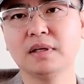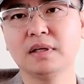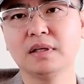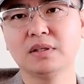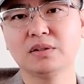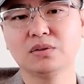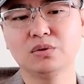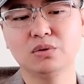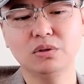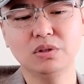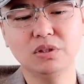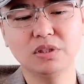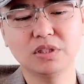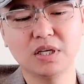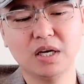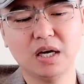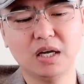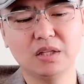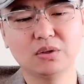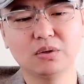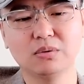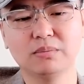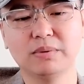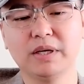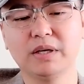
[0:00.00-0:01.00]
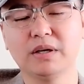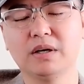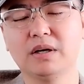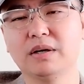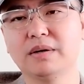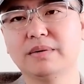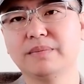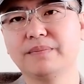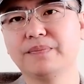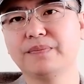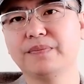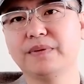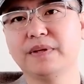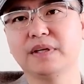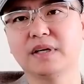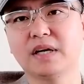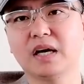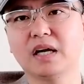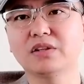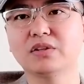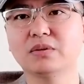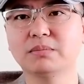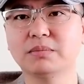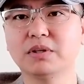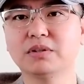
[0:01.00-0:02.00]
所以你看懂没有？你
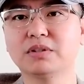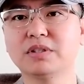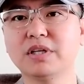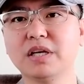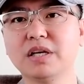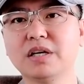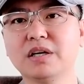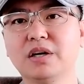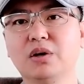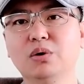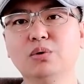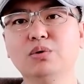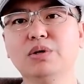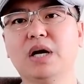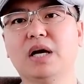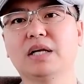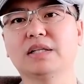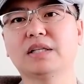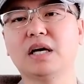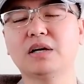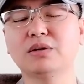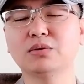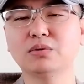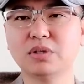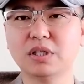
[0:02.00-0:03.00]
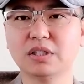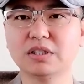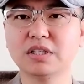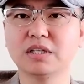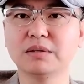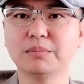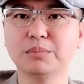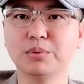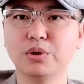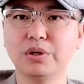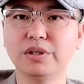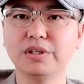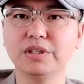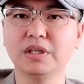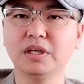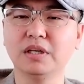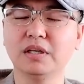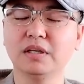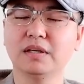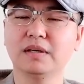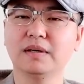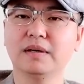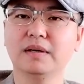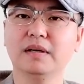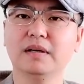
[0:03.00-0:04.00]
看懂没有？这个欧亚大陆上这个博弈
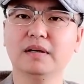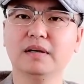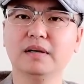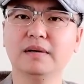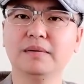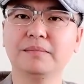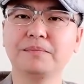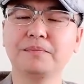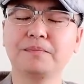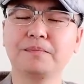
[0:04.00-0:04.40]
啊，